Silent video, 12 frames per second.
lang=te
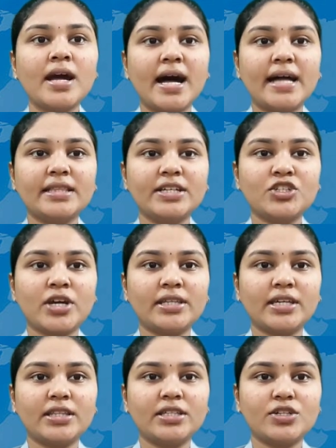
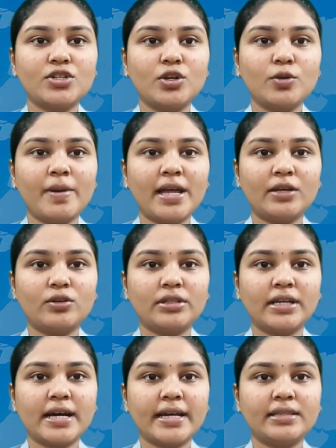అంతర్జాతీయ అధ్యక్షులు పాలకుర్తి
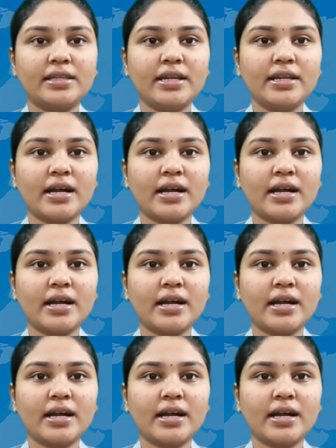గాయత్రి